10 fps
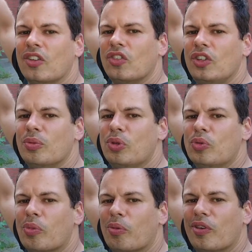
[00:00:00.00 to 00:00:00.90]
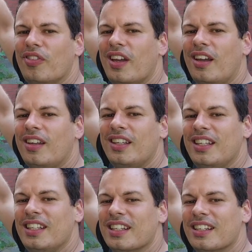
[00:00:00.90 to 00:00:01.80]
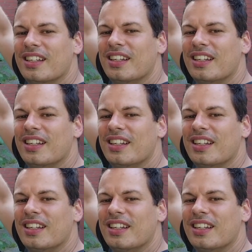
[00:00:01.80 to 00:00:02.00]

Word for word: sind die Blumen ungefähr hier.